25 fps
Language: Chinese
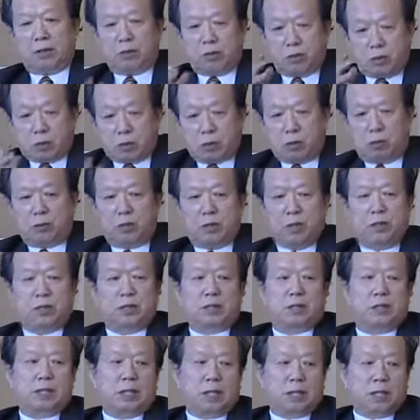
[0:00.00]
对中国
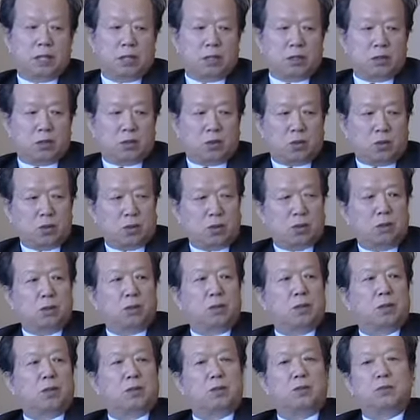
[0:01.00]
影坛的重
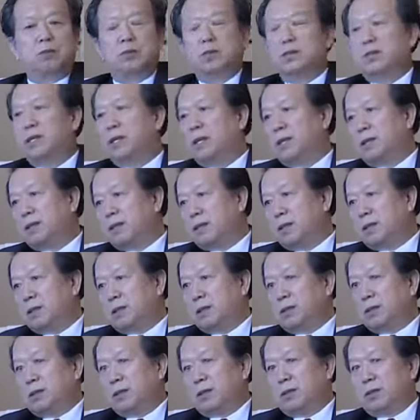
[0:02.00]
要贡献，
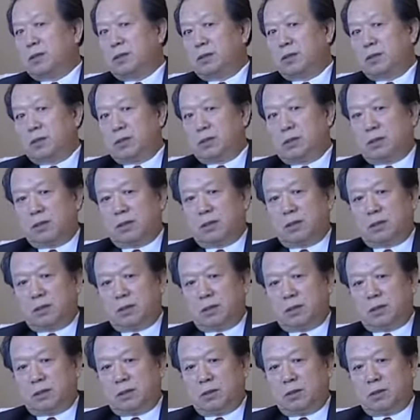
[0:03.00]
就
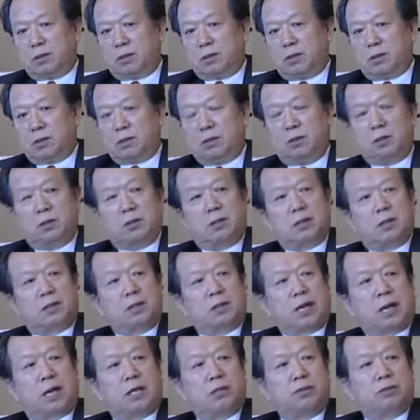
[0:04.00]
是由于他
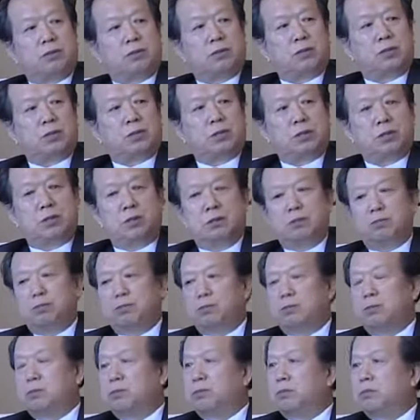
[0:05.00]
打出西
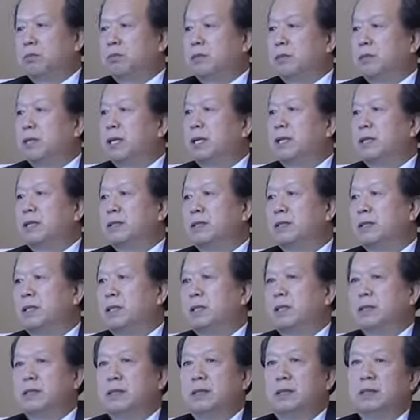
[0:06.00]
部电影这
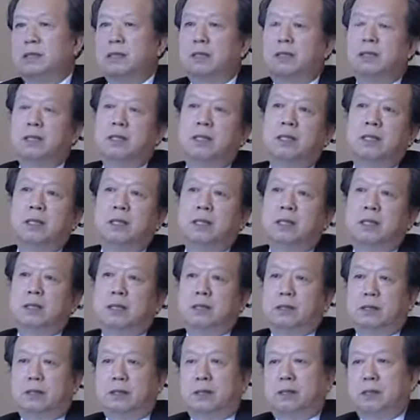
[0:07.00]
样一个。
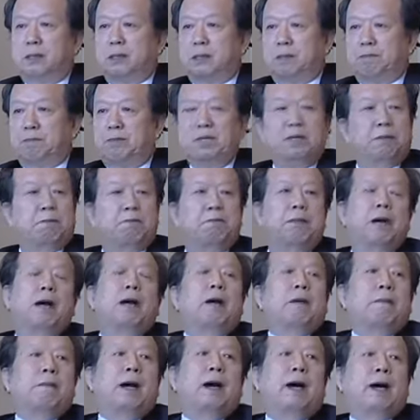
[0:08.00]
一个品
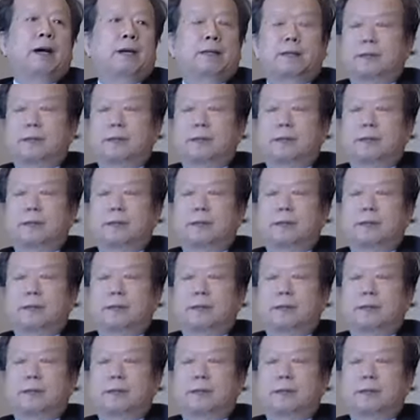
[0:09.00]
牌吧。